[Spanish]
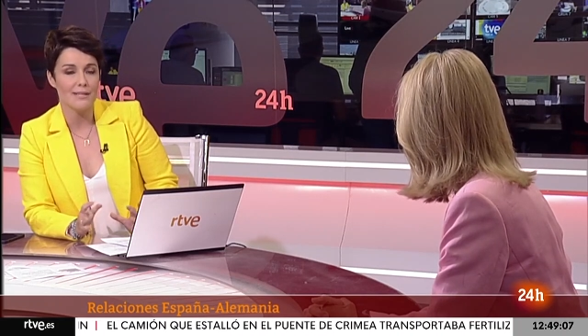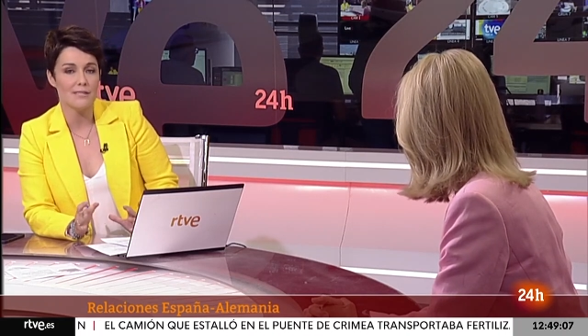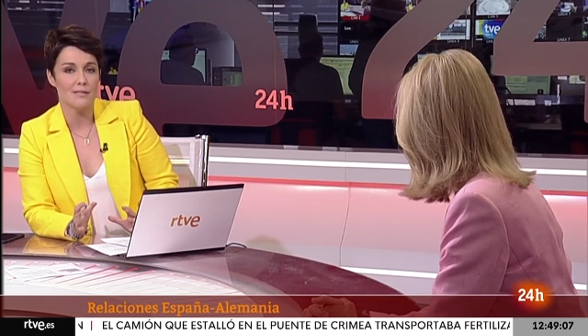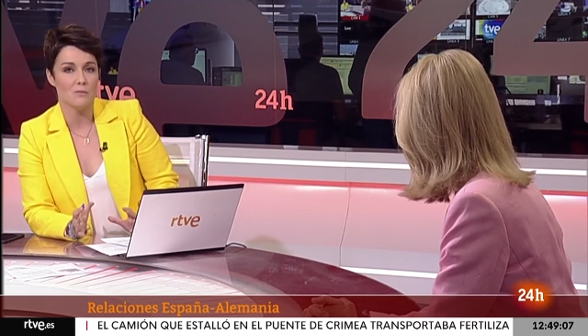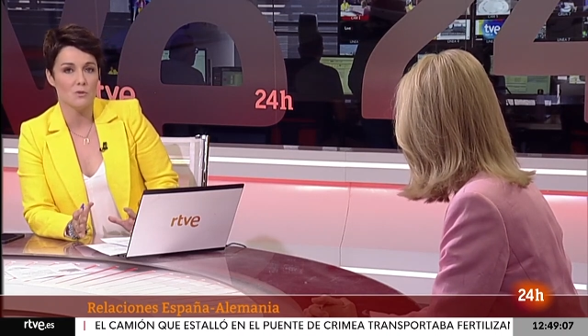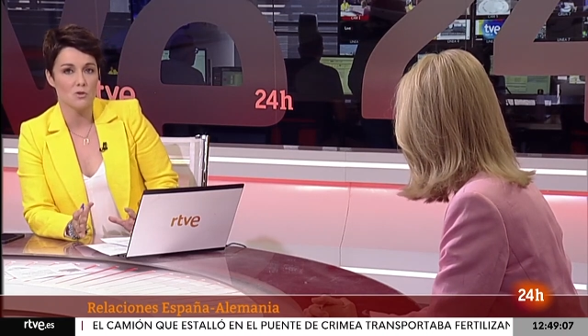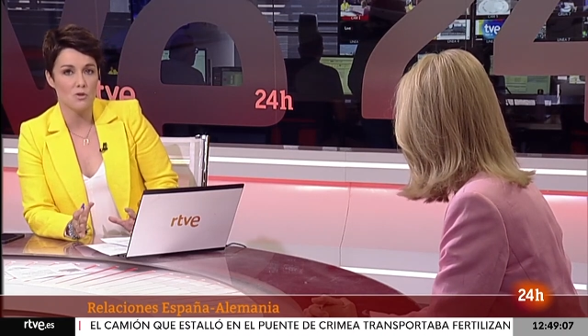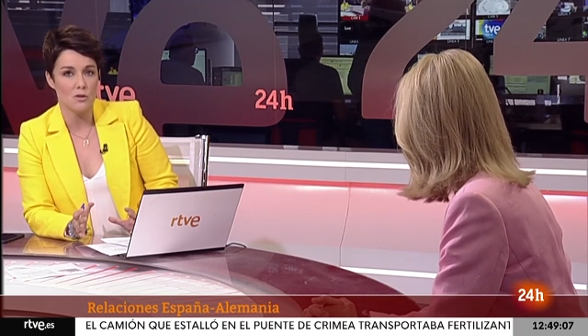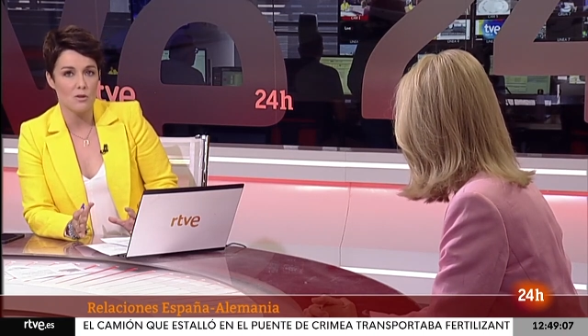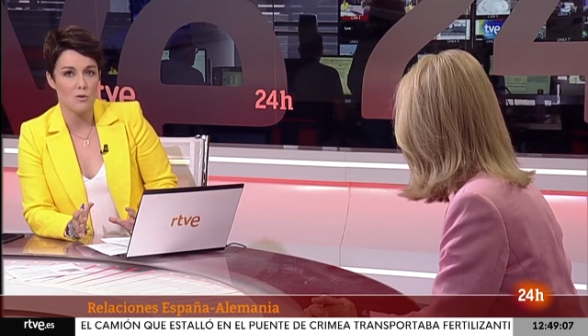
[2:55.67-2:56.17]
ese
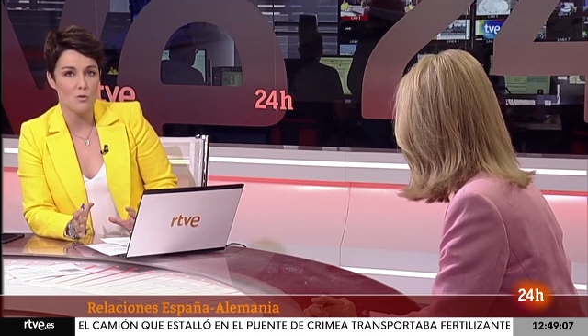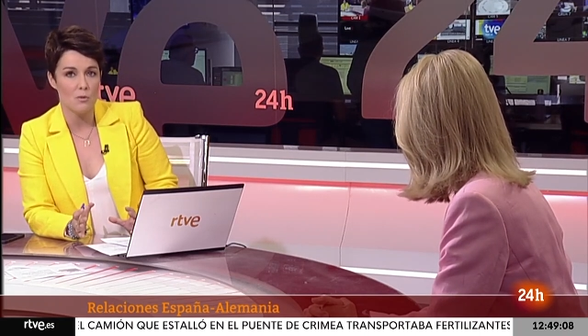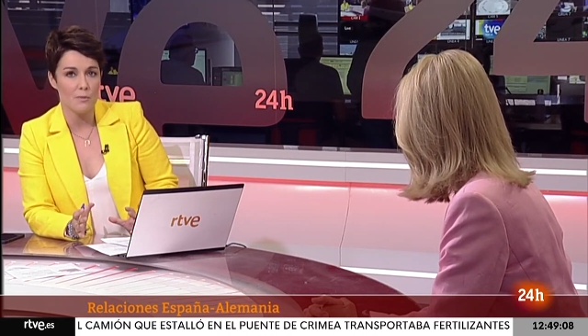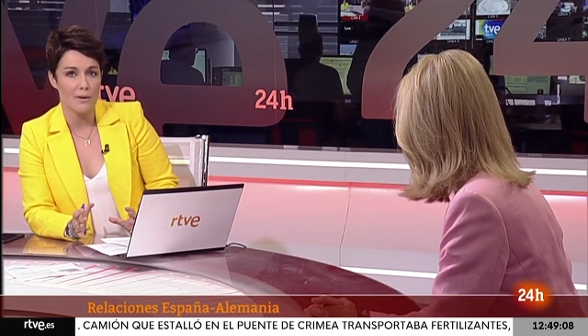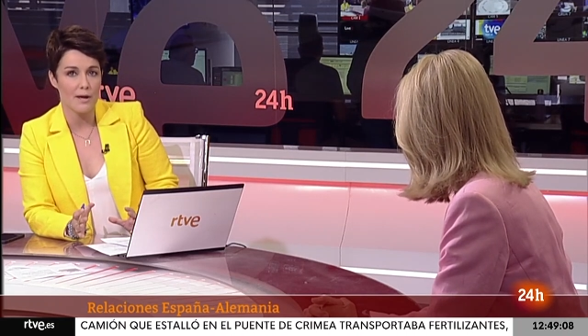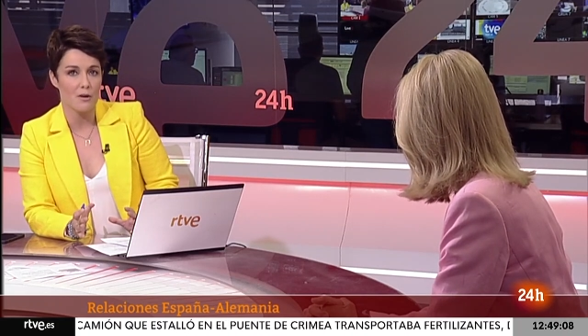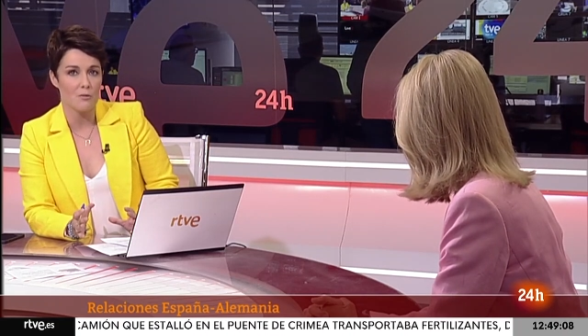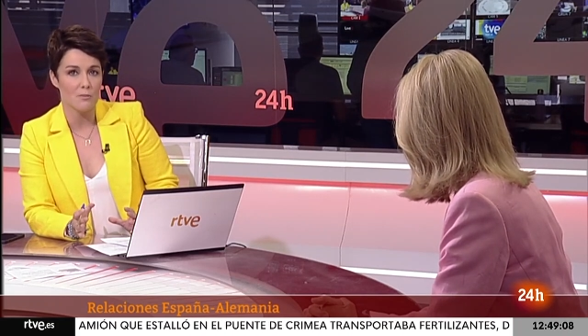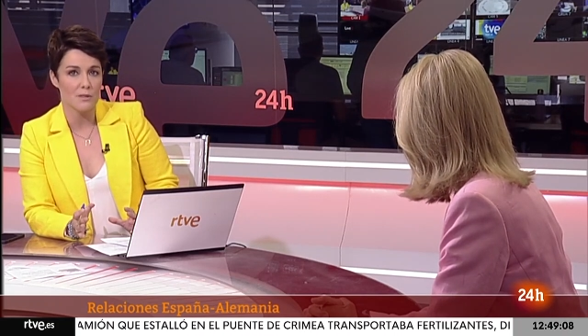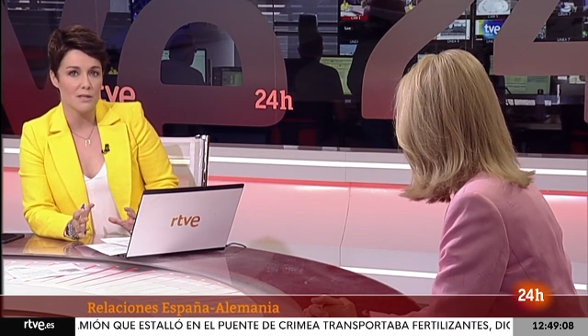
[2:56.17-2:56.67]
motor de Europa
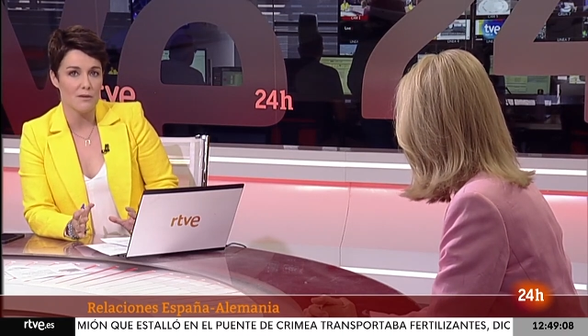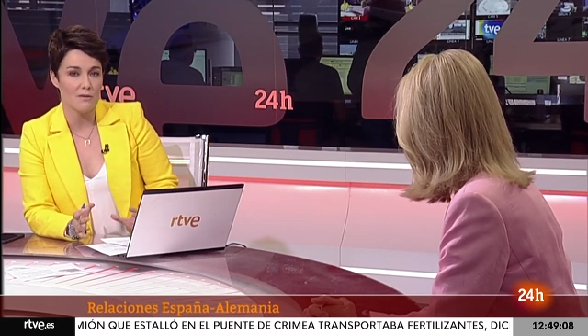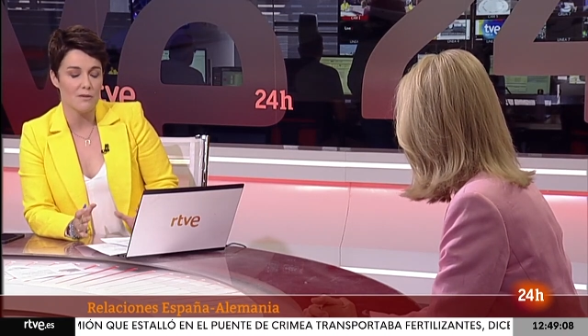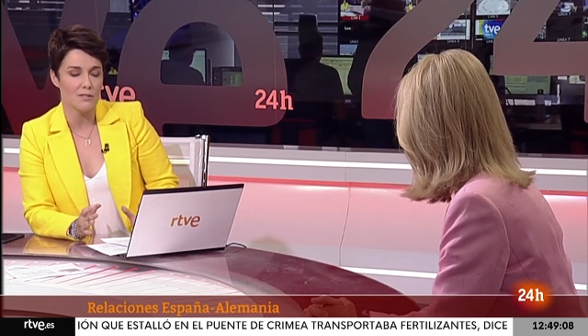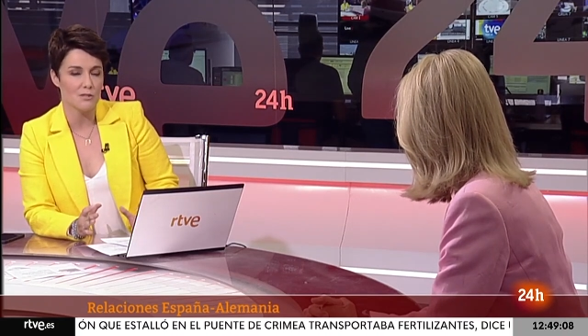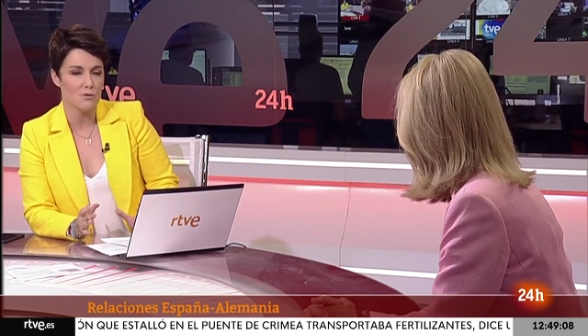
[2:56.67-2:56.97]
que comentado una